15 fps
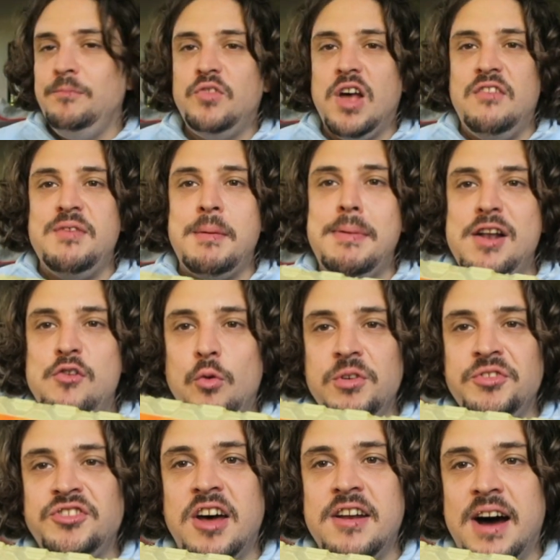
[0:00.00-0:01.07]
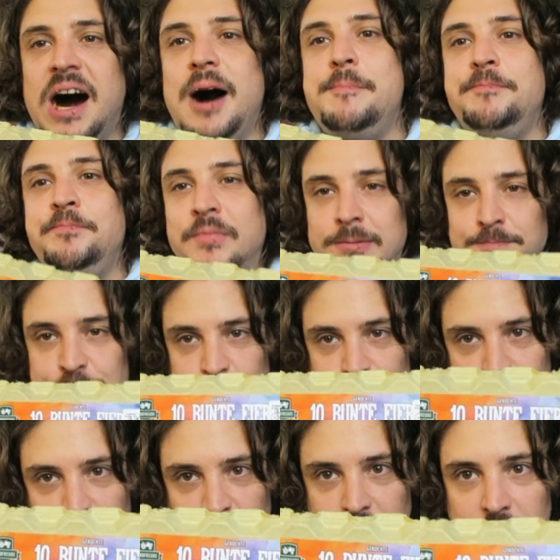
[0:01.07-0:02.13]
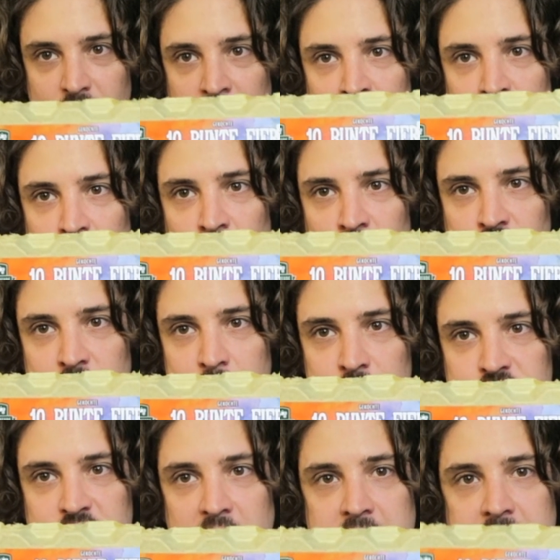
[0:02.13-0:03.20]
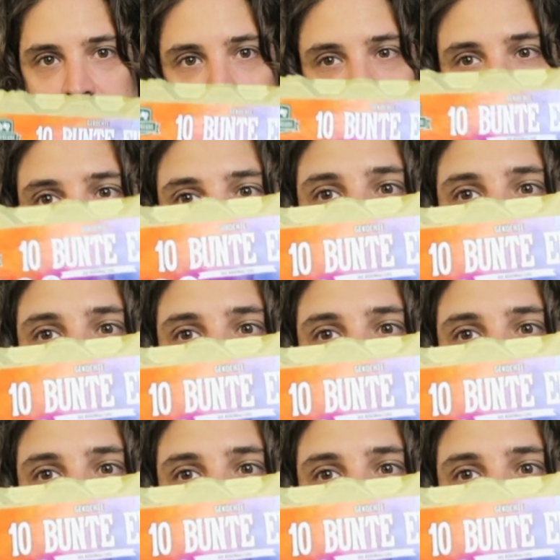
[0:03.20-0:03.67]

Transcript: Da wir bald Ostern haben, gekochte bunte Eier,